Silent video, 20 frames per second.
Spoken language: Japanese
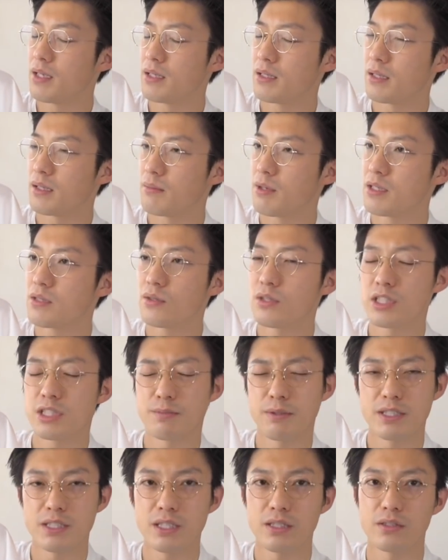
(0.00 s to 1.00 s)

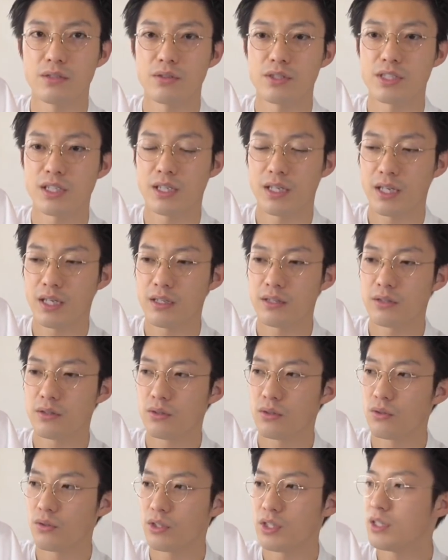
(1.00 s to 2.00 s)
メゾンスペシャルの
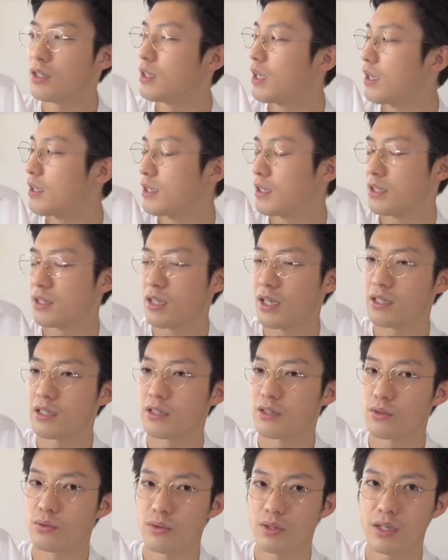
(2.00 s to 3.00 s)
ジャケットのインナーに着た
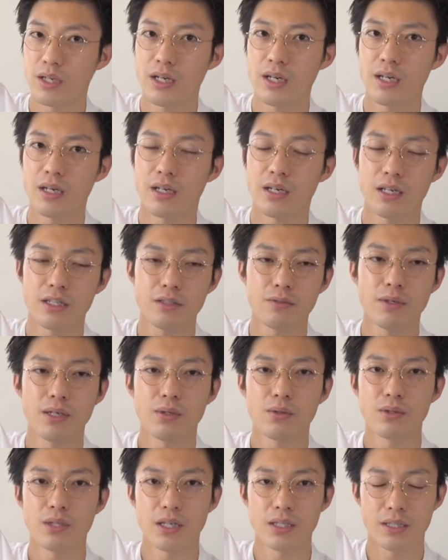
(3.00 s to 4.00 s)
りとかあとは
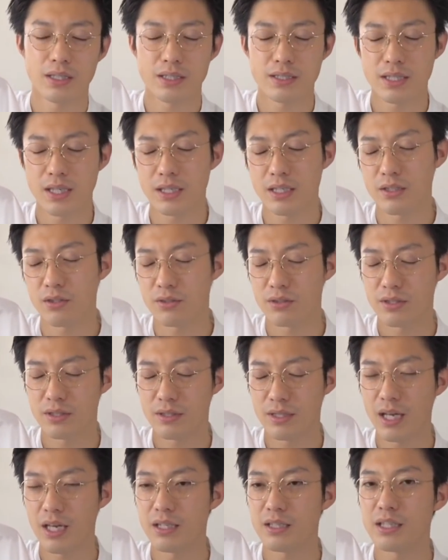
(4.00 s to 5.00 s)
この間さっきの
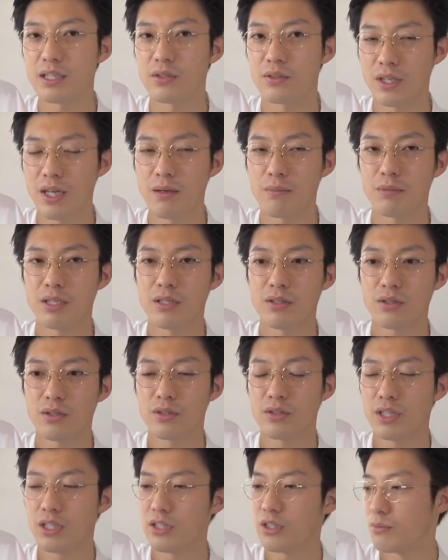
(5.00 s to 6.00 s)
第2位のね
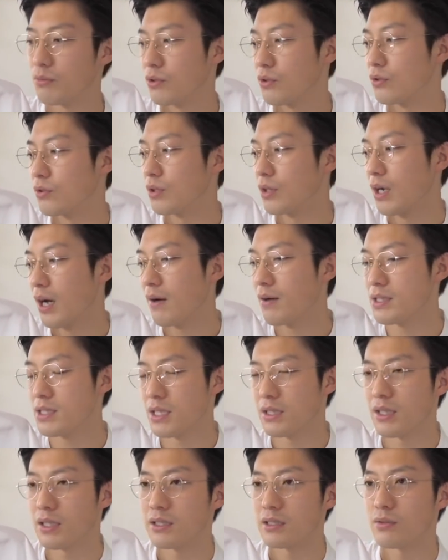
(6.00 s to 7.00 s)
ミントグリーンのものと合わ
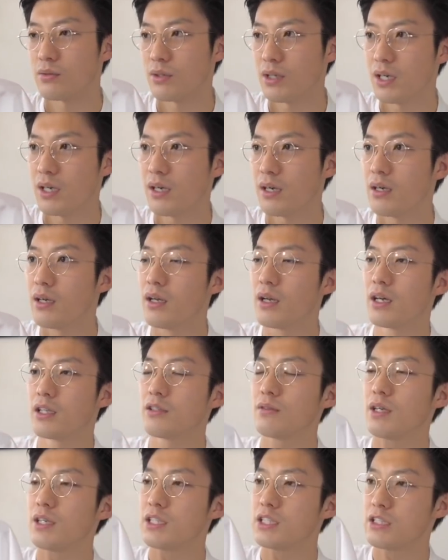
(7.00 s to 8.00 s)
せたりとかあ
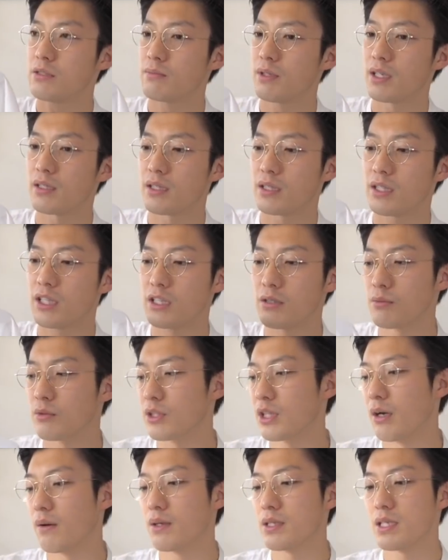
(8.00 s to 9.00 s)
とは1枚で
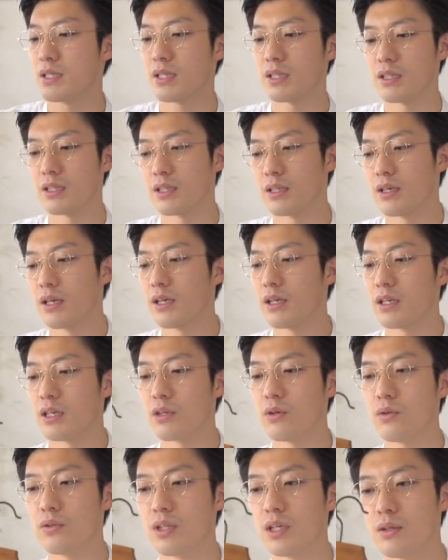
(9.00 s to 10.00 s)
デニムと合わせたり
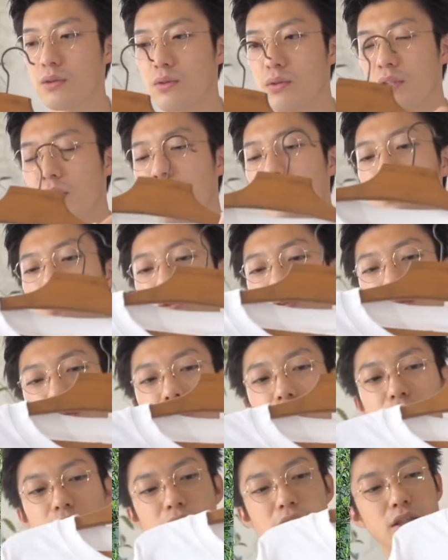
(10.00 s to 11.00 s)
いろんなコーデが本当
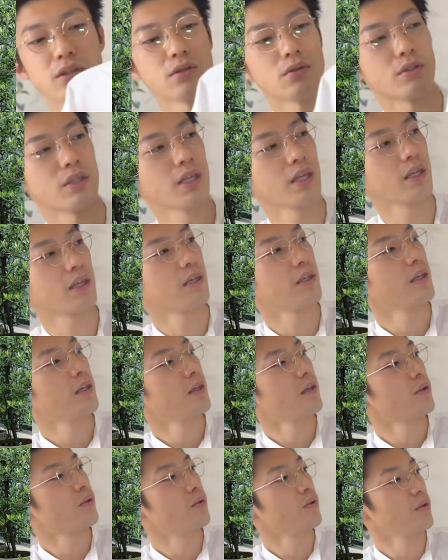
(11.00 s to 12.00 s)
にできるので
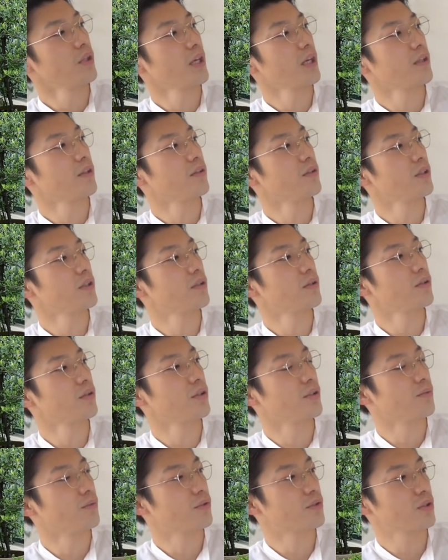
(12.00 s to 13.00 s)
このねユニクロ
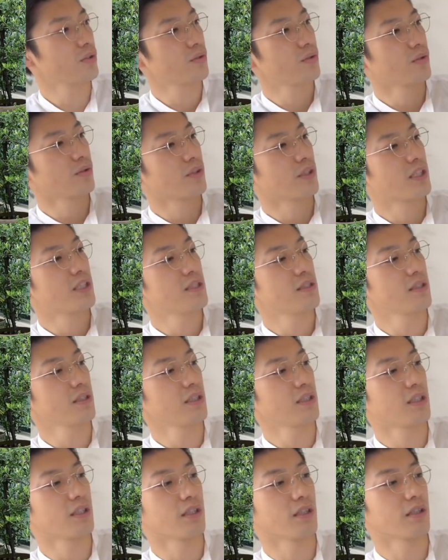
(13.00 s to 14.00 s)
湯もちょっと着す
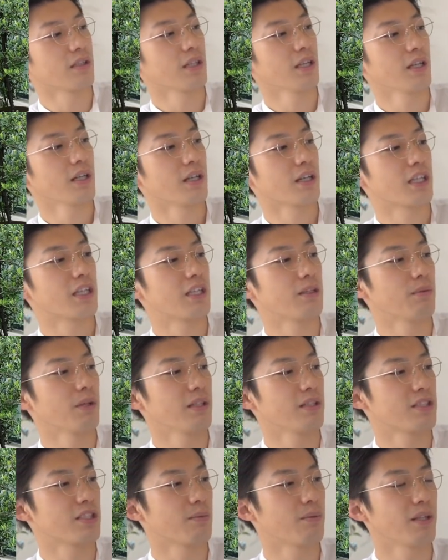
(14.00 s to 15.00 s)
ぎてやや基
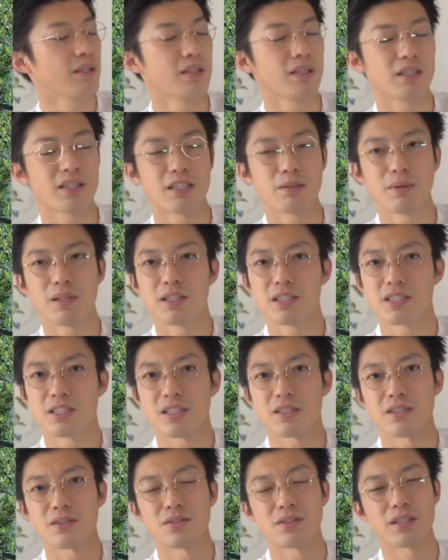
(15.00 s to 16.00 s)
盤茶番基盤でき
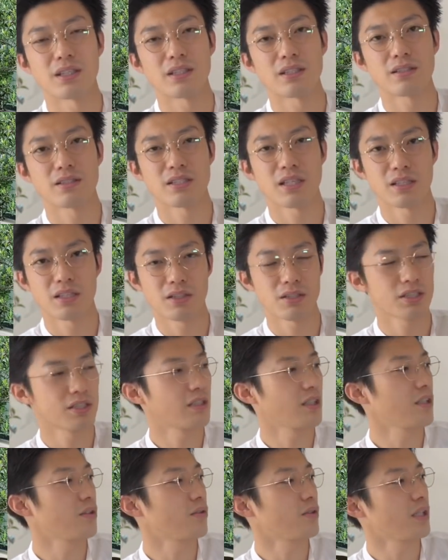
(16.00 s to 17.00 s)
ちゃってるんで選択
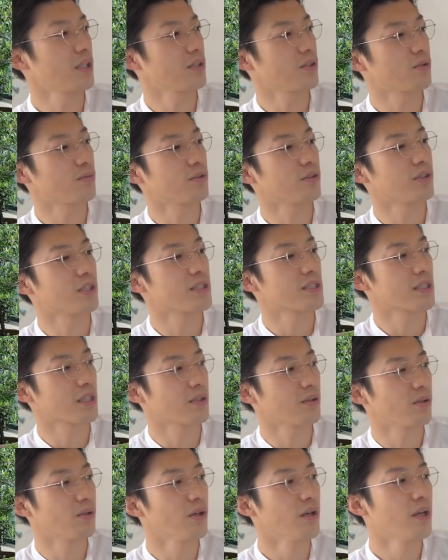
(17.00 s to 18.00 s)
しないとなって思うんですけ
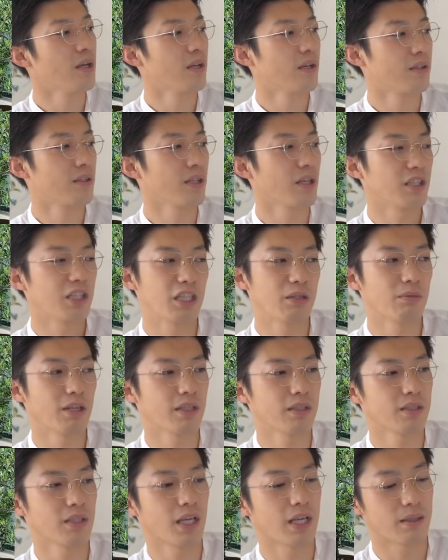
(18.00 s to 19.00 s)
どなんか2
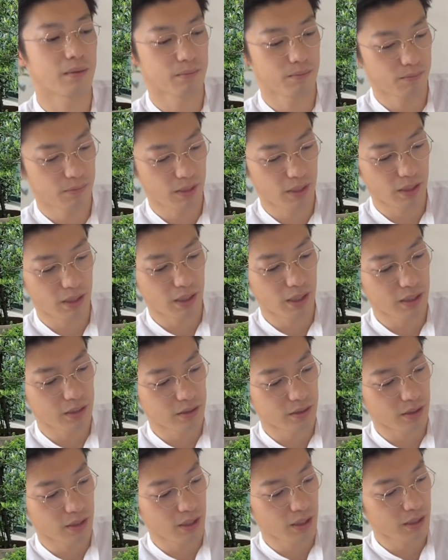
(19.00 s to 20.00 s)
枚ぐらい、え買っ
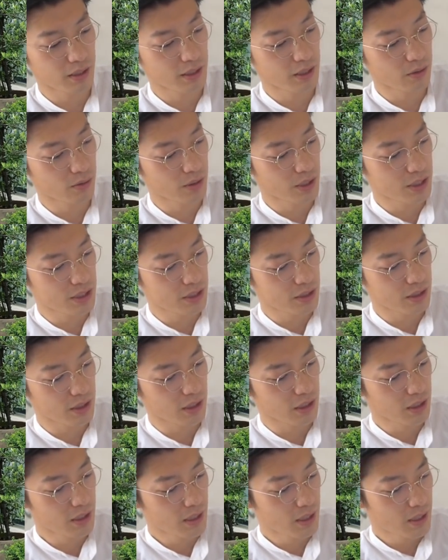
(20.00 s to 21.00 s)
てね着こなし
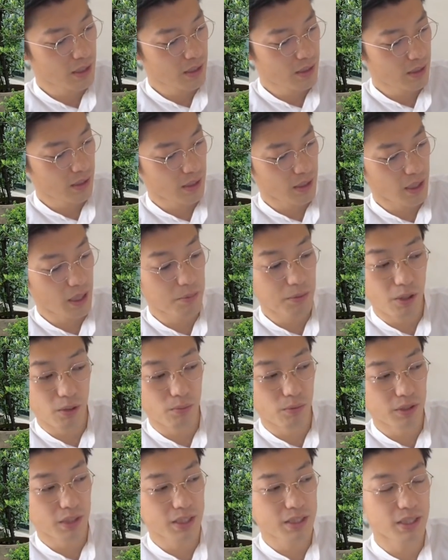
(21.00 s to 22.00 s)
に、え幅を
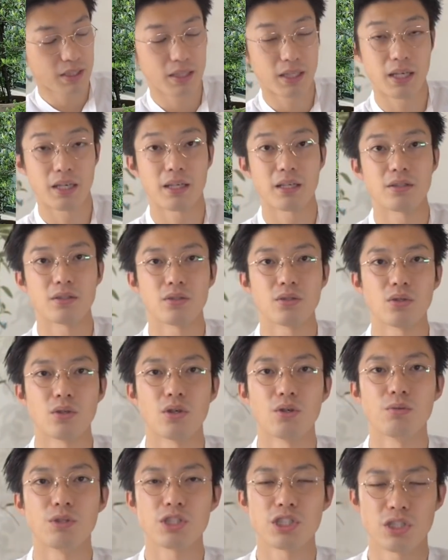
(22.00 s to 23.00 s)
持たせてあげると
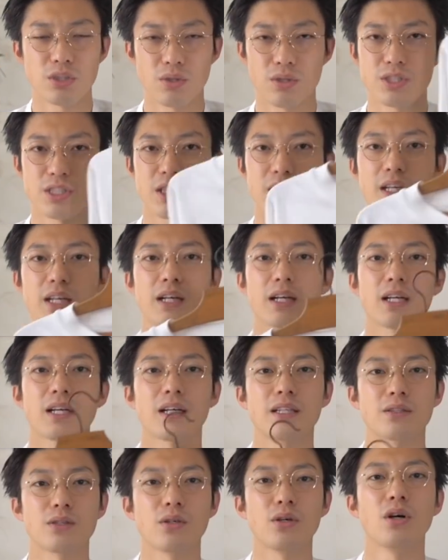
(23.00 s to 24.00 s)
面白いんじゃないか
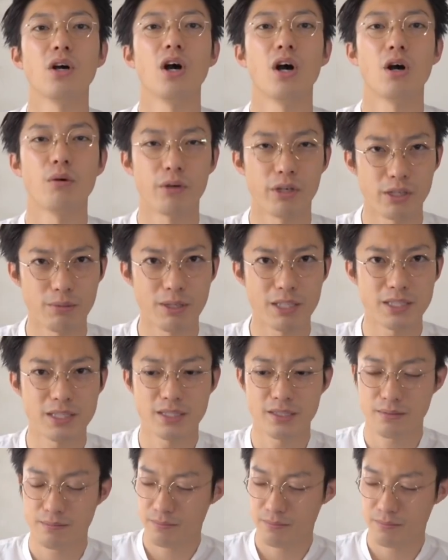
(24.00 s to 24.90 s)
なと思います。